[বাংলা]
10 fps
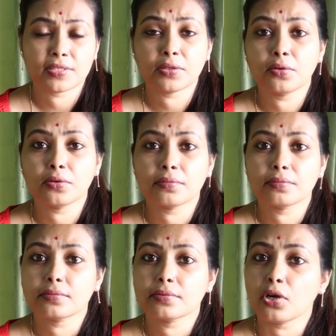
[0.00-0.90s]
যেগুলো
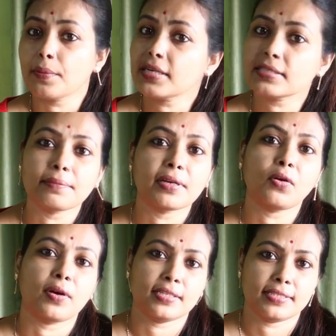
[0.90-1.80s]
সবার সামনে
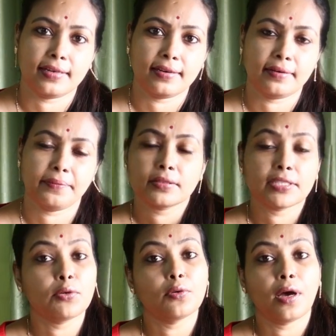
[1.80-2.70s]
করা যায় না
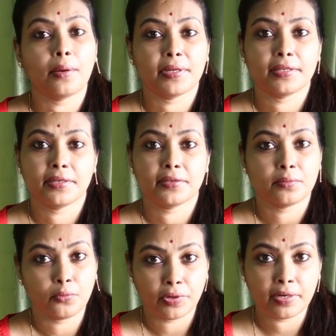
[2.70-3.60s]
সেগুলো আমাদের
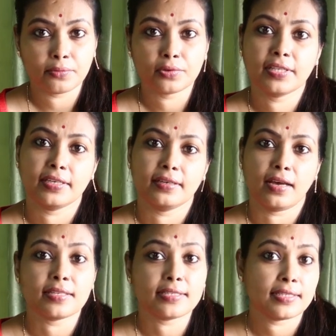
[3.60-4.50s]
মনের মধ্যে
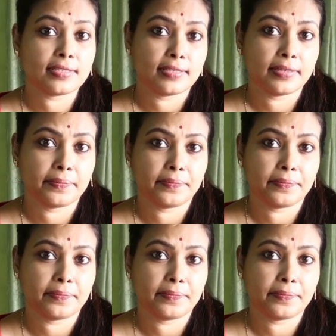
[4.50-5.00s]
আস্তে আস্তে